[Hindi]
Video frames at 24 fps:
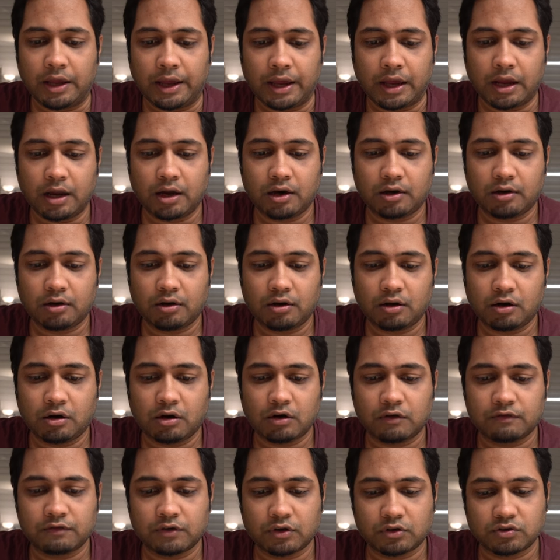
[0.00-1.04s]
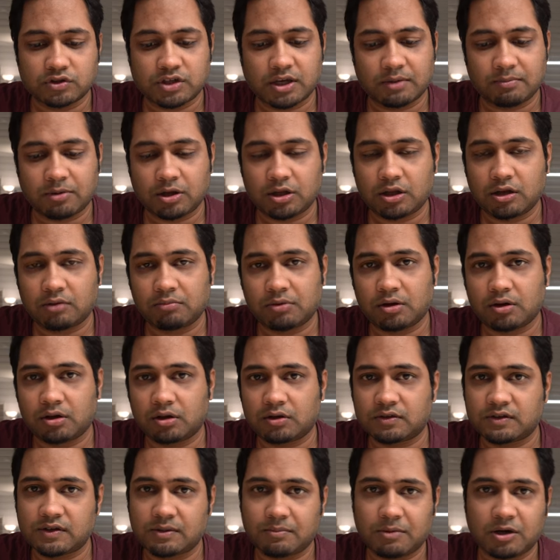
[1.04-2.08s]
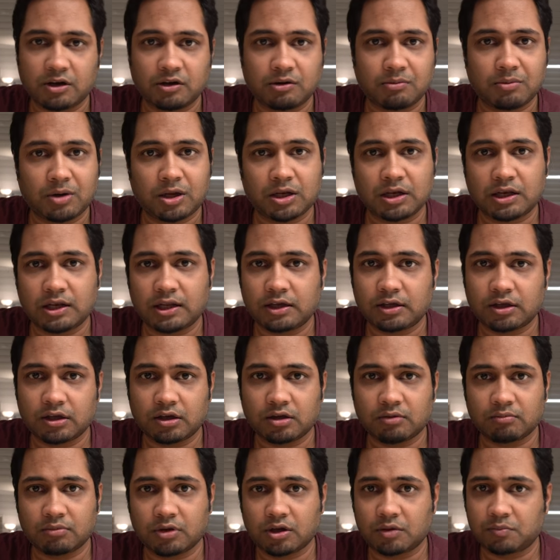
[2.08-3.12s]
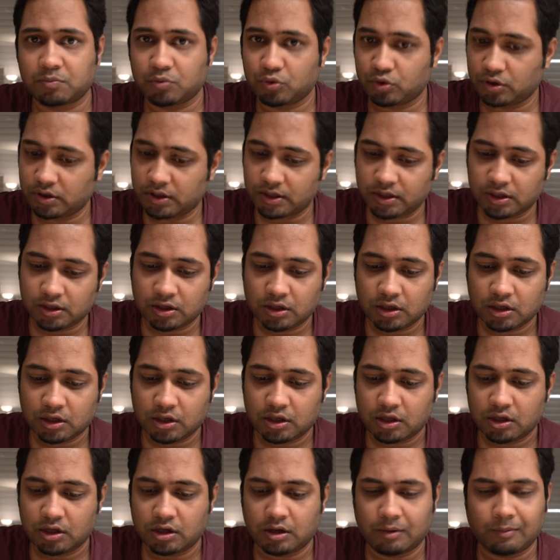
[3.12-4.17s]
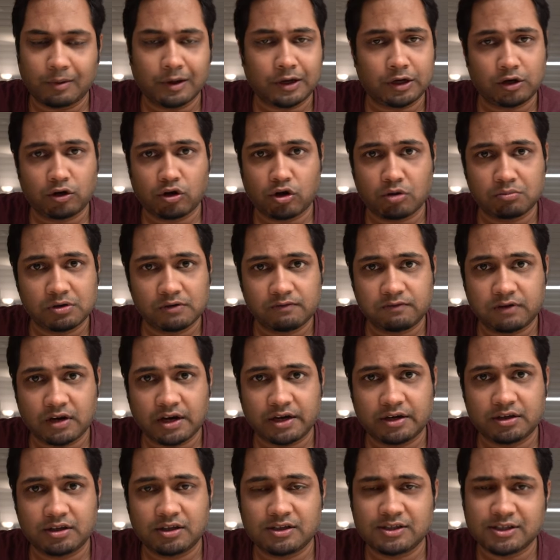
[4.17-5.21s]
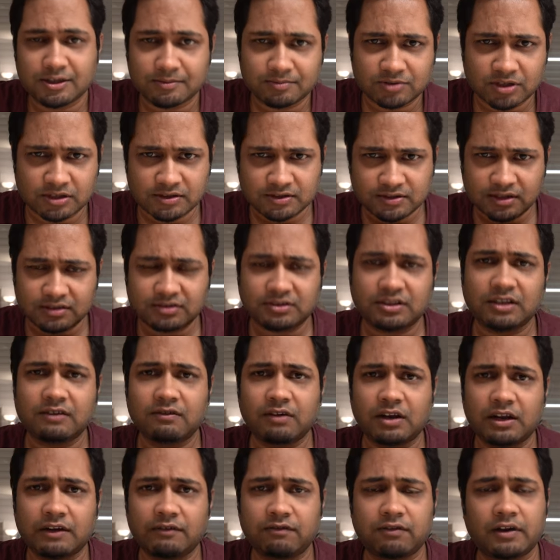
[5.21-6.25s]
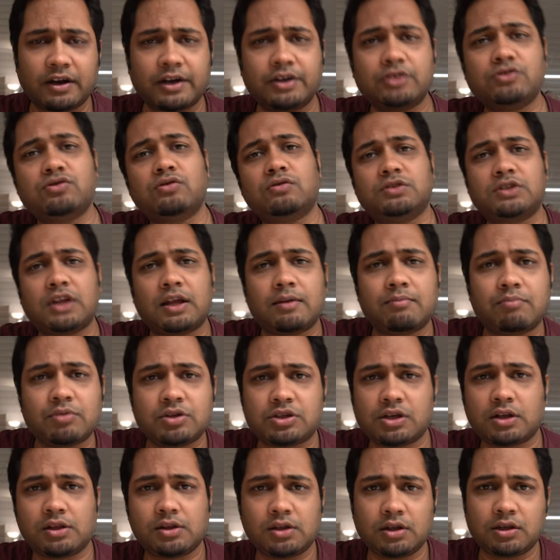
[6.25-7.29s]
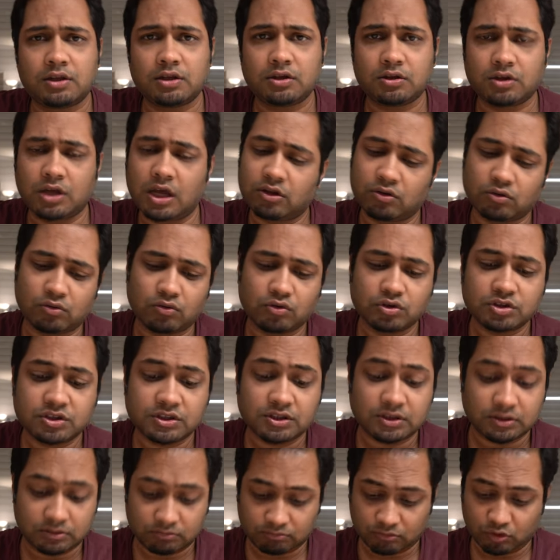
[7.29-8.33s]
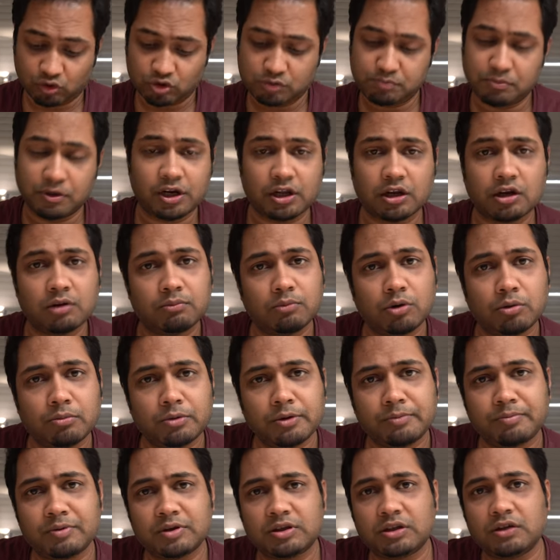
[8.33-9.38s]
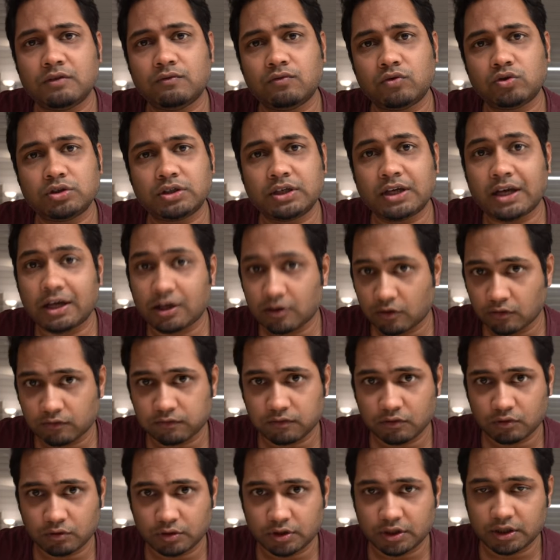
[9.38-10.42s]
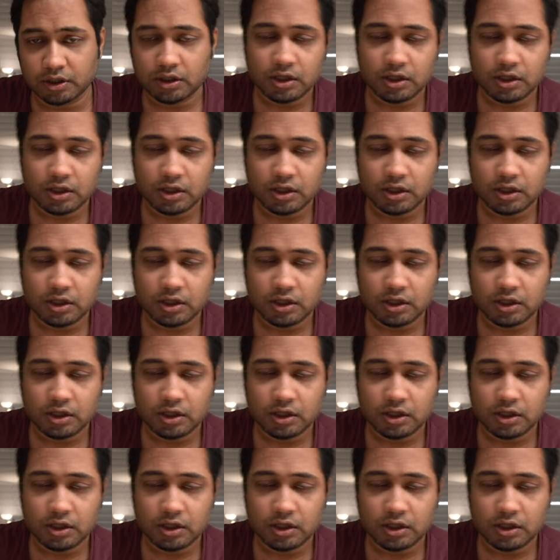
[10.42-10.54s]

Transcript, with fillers: एंड uh, फिर उसके बाद हमने सामान वामान ले के हम एयरपोर्ट गए हमारी नॉर्मल फ़्लाइट थी सबसे सस्ती वाली फ़्लाइट जो उस टाइम पे चलती थी या तो उस उस पर्टिकुलर मोमेंट पे थी वो थी एरोफ्लोट की